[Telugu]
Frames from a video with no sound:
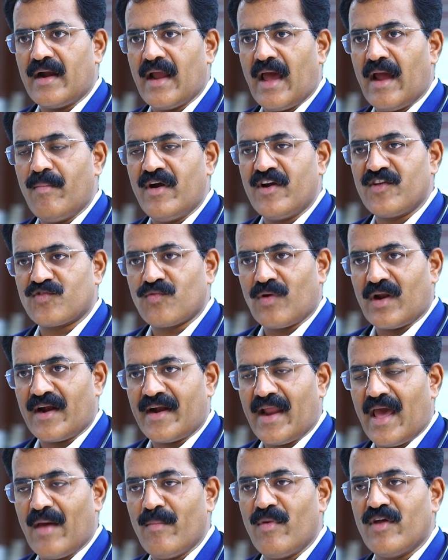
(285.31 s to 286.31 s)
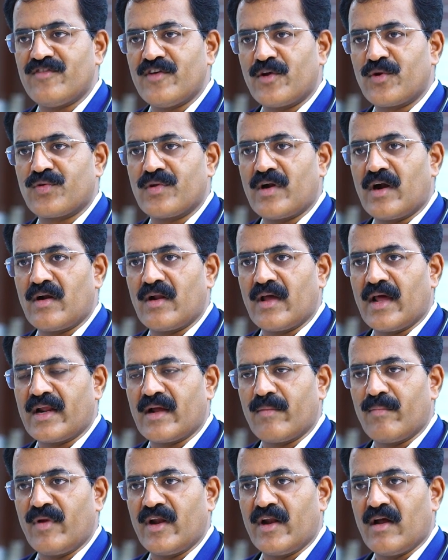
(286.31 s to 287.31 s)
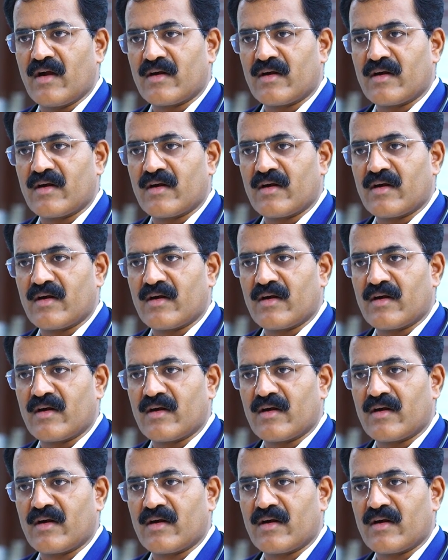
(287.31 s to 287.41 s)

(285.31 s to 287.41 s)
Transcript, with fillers: డయాబెటీస్ వలన డ్యామేజ్ జరుగుతున్నట్లు కనుక మీ